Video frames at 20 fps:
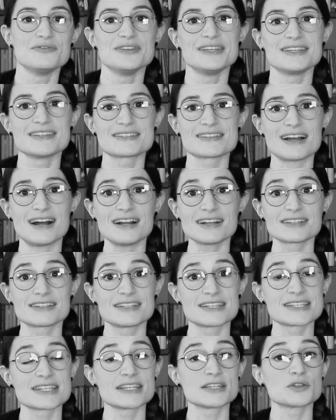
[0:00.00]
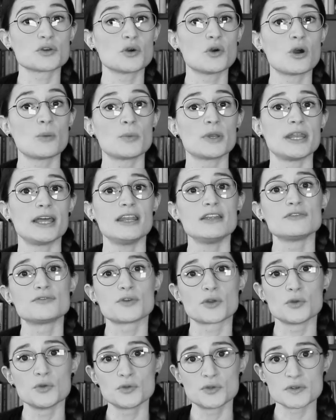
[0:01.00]
Wie gesagt, sind hormonelle
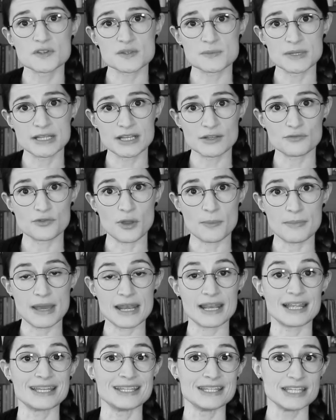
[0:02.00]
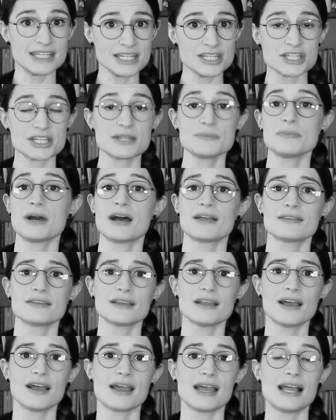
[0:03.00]
Verhütungsmittel für Männer nicht im
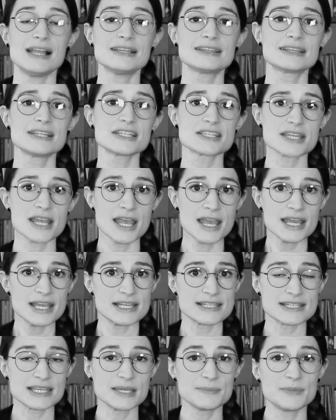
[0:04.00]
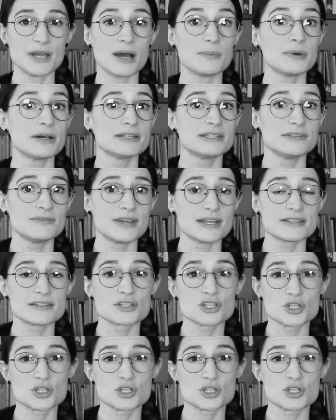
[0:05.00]
Handel erhältlich. Es gibt aber diverse